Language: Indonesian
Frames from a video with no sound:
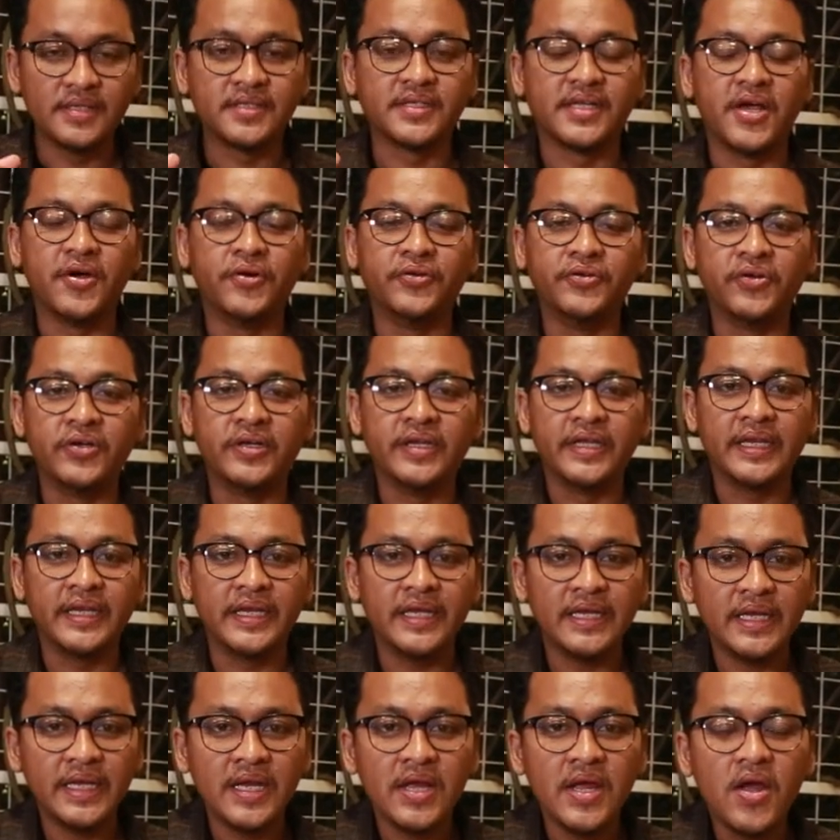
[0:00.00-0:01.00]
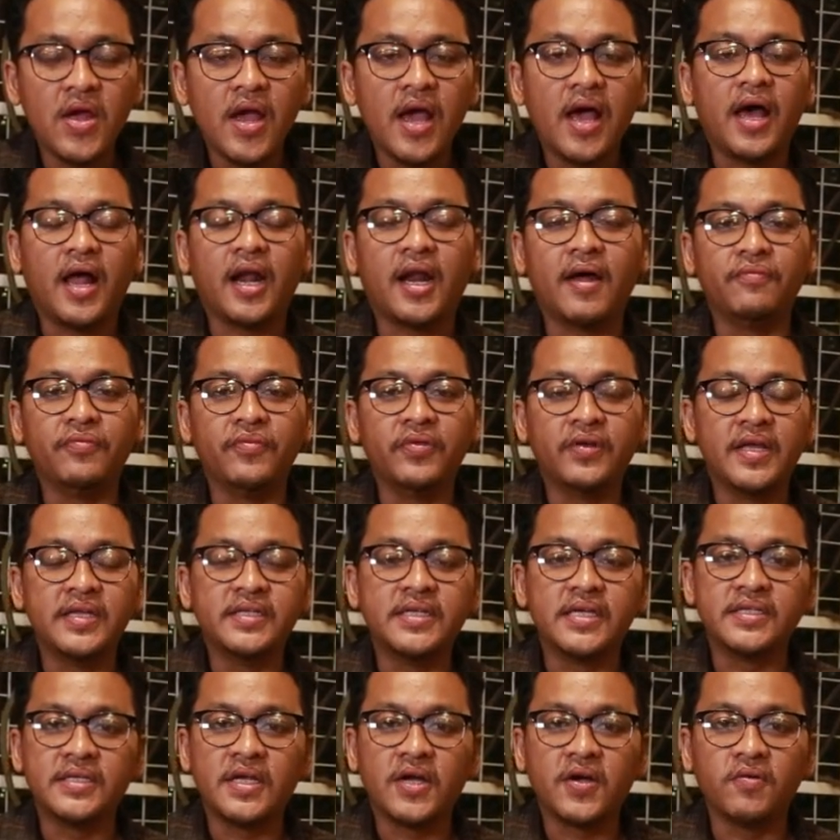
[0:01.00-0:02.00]
Saya undur diri.
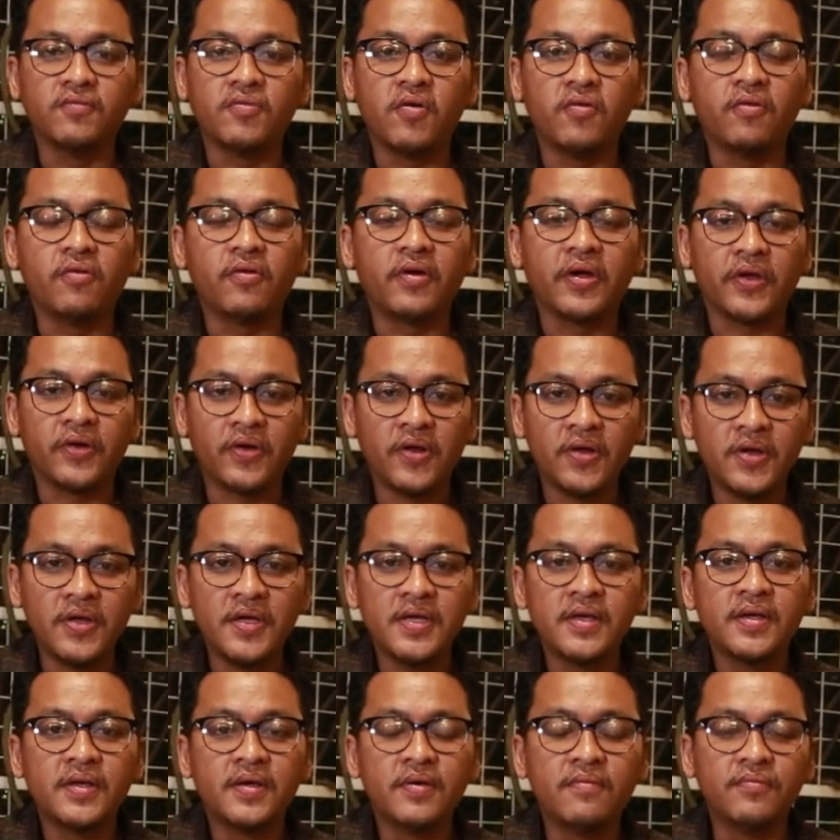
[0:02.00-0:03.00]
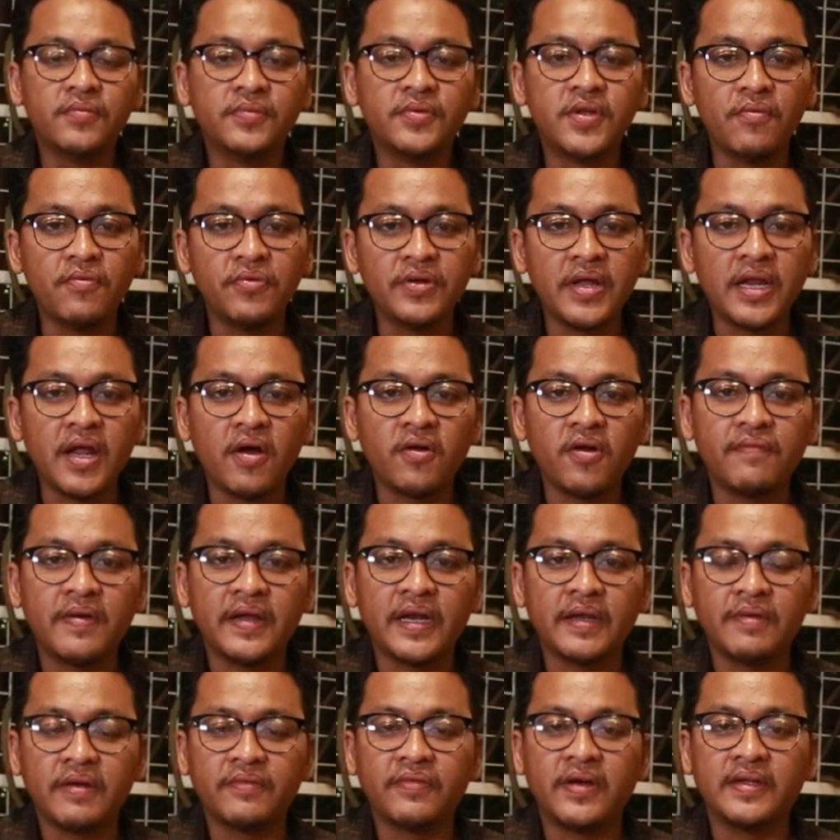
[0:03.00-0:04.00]
Alhamdulillah jazakumullahu khairah. Mudah-mudahan Allah
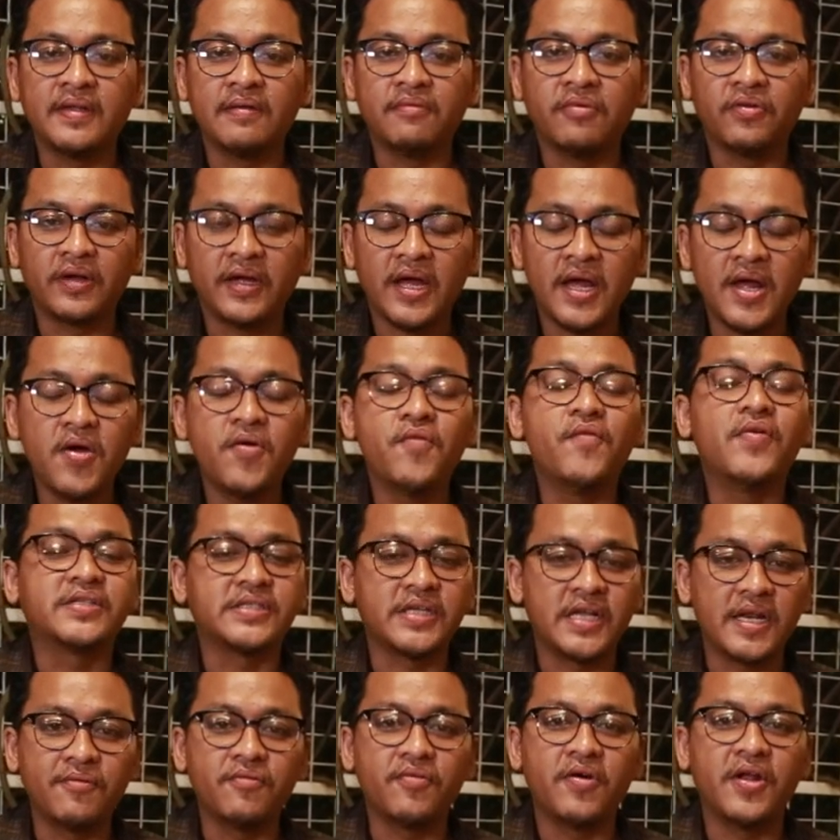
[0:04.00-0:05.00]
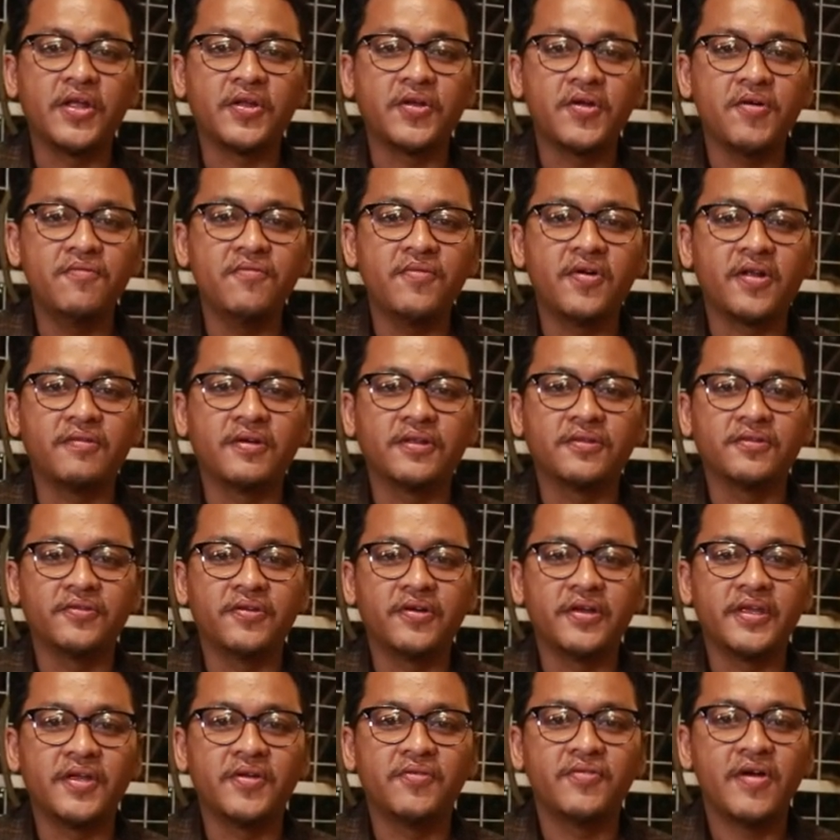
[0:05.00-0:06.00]
paling manfaat dan berkah. Wassalamualaikum
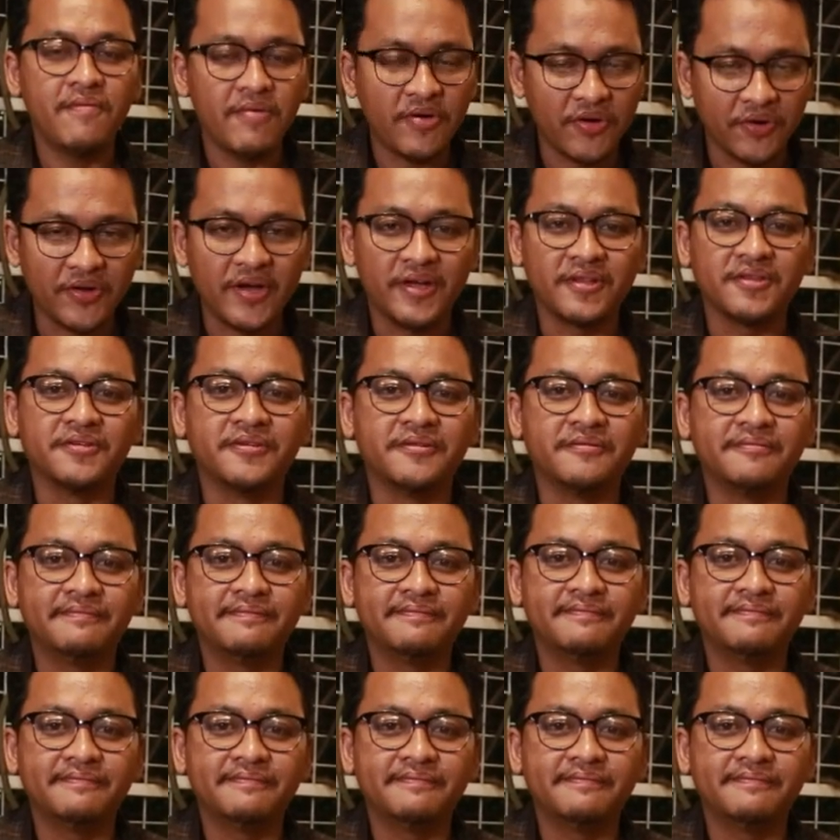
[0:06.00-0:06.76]
warahmatullahi wabarakatuh.